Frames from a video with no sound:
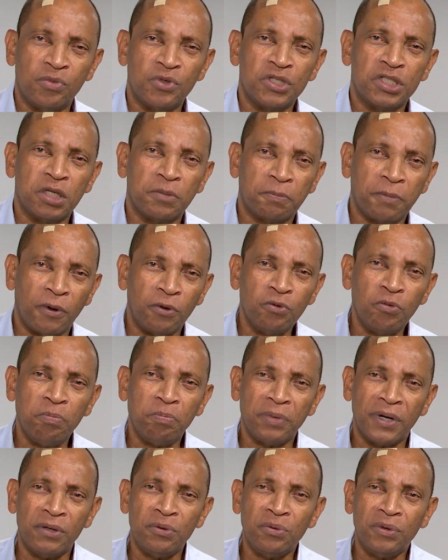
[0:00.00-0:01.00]
municipal num
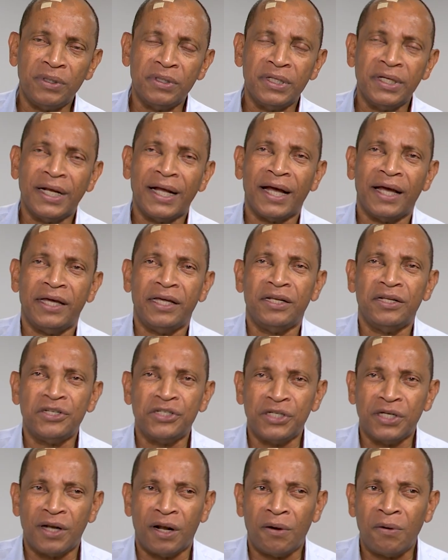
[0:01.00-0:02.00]
plano de carreira
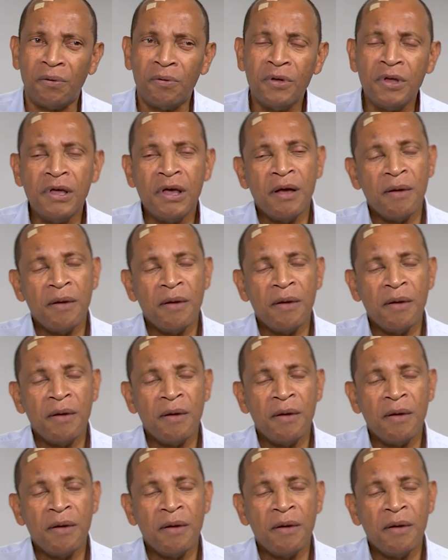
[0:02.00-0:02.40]
geral